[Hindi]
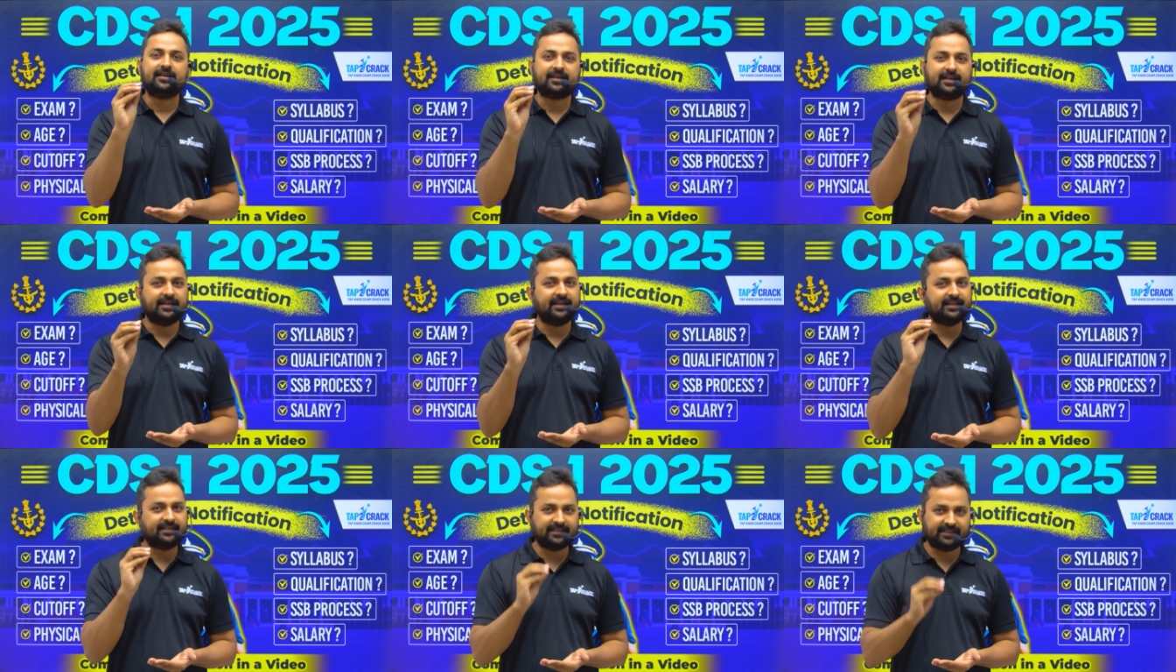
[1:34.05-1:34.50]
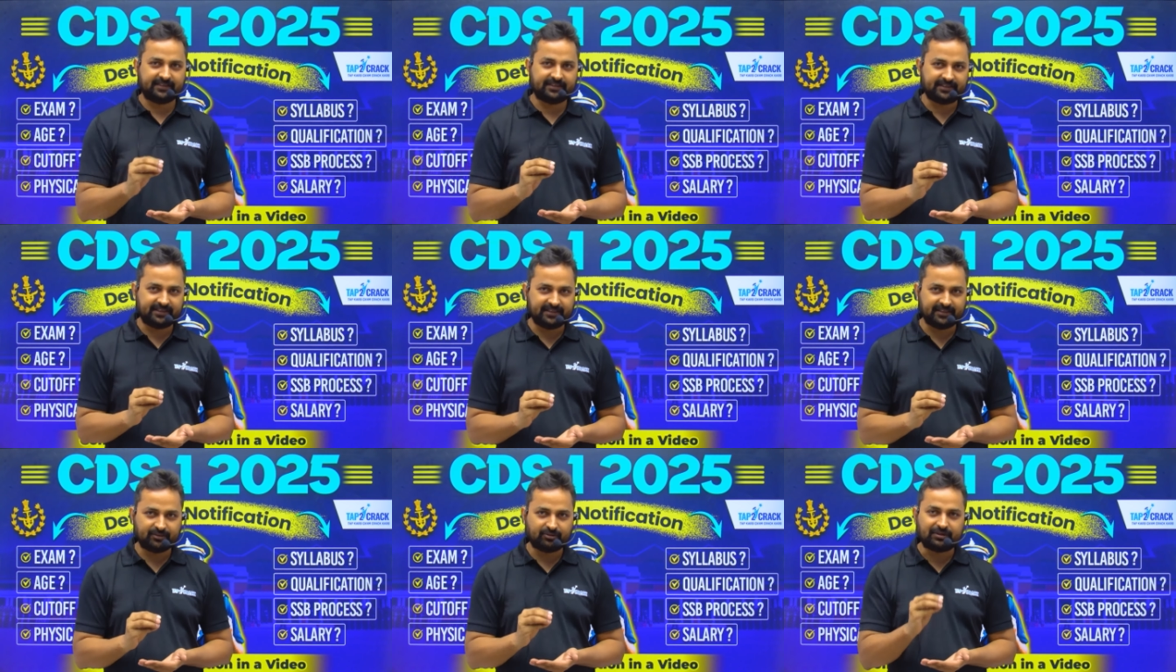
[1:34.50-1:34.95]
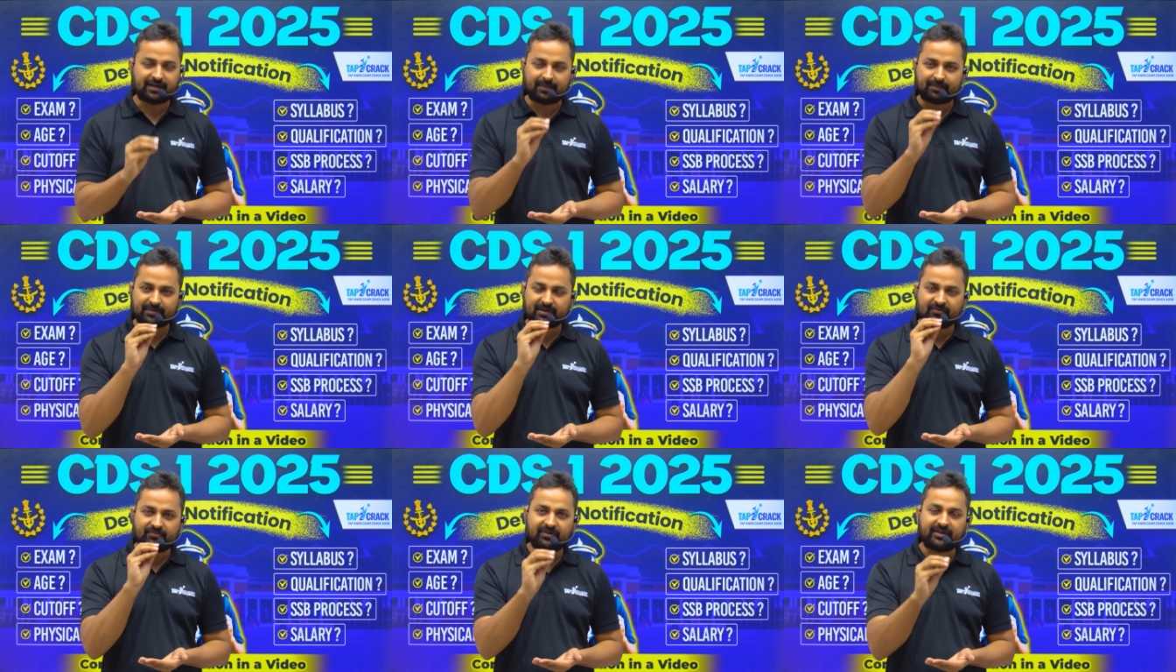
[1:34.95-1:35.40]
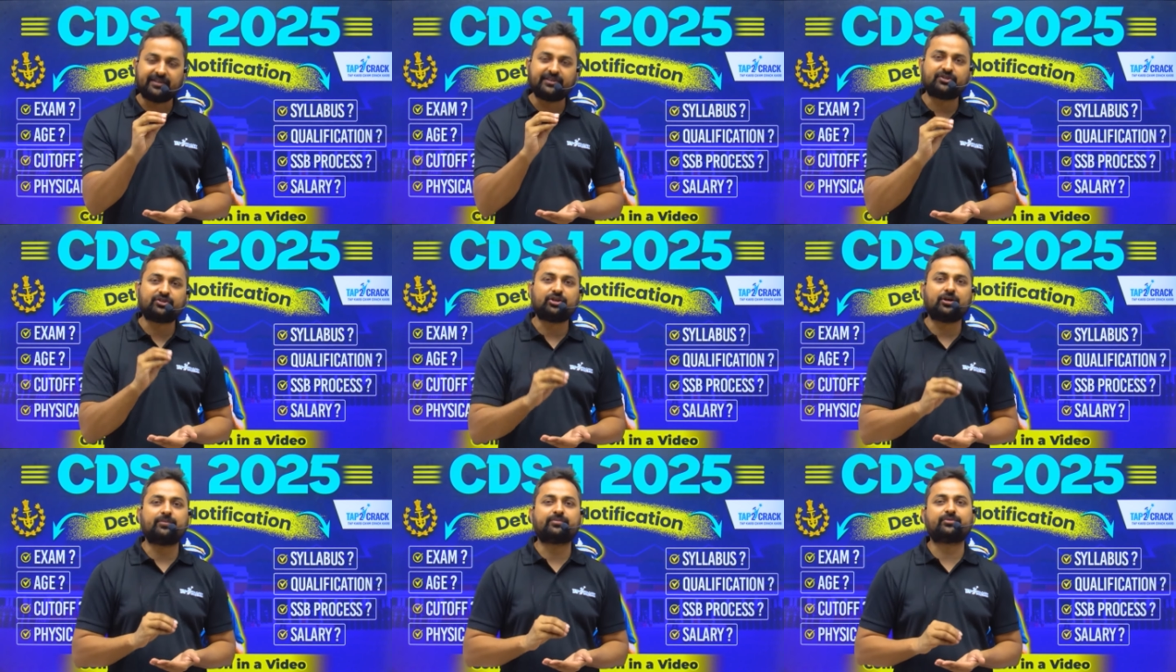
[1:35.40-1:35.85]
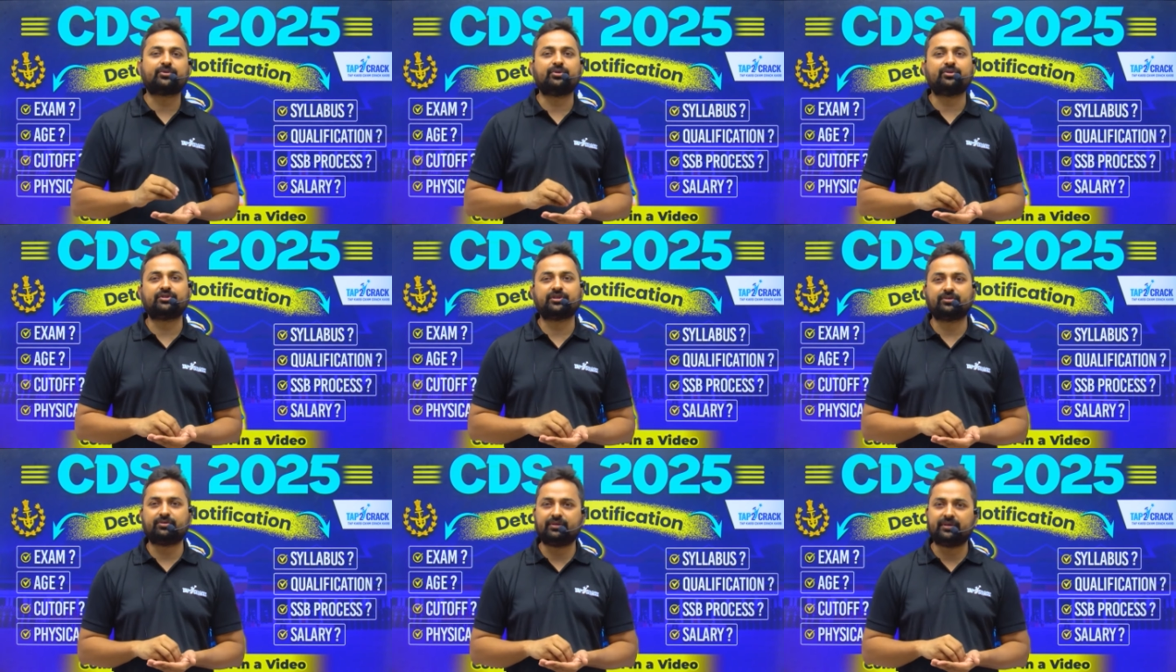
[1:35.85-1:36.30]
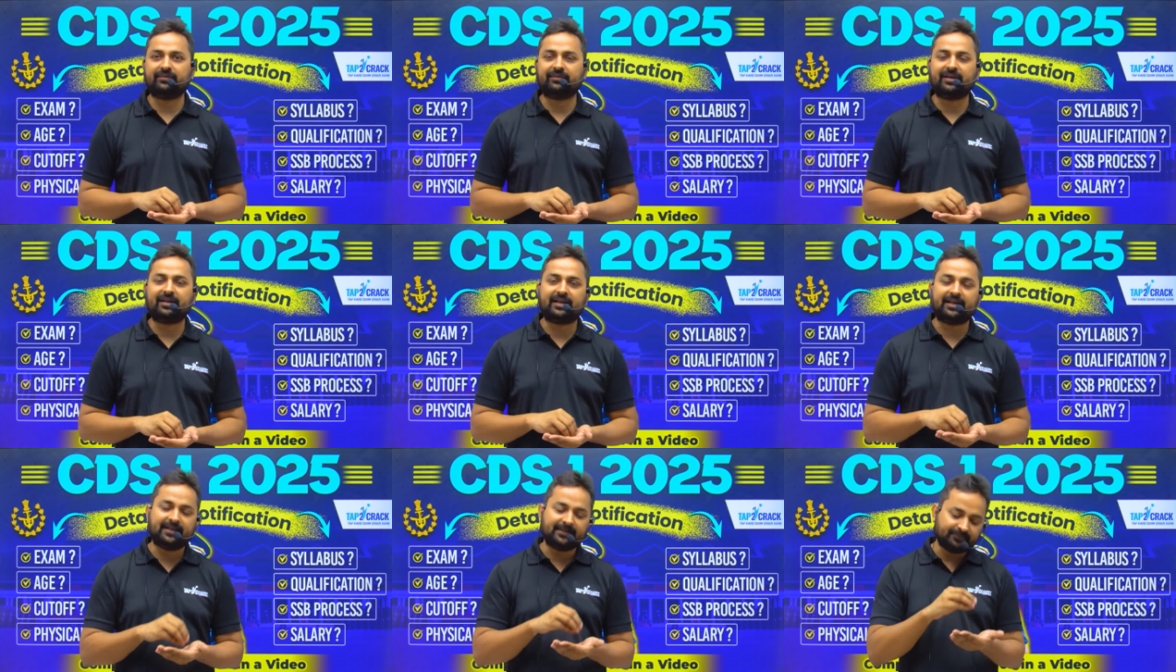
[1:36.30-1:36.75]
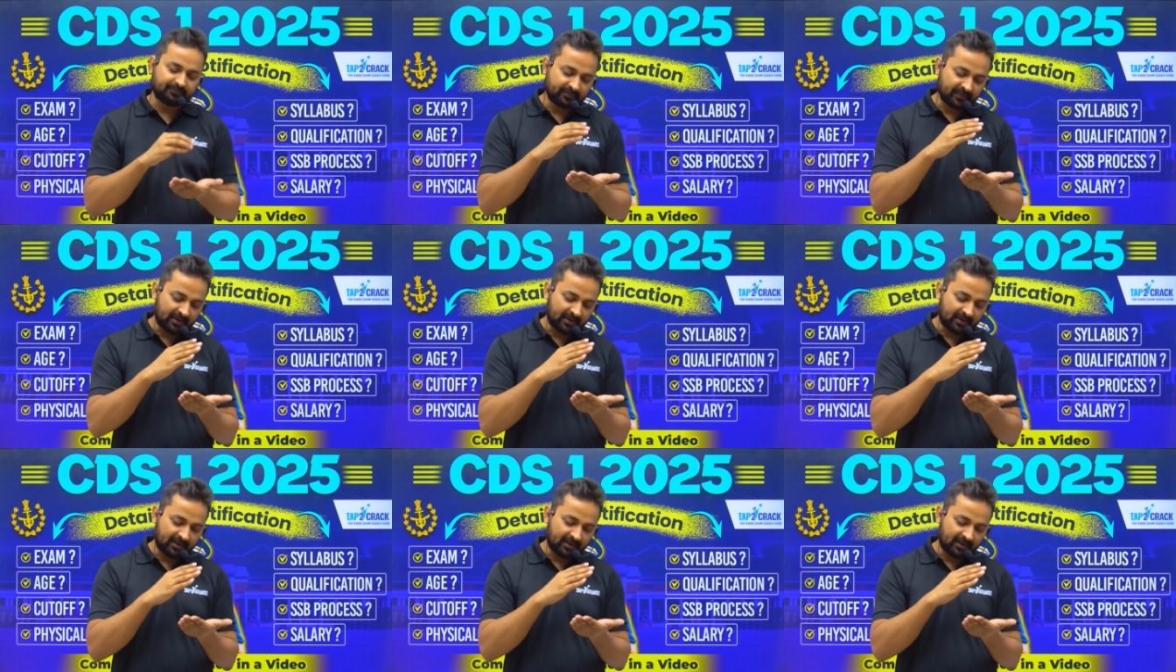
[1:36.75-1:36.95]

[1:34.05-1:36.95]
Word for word: किए जाते हैं तो आपका वन स्टॉप सॉल्यूशन होने वाला है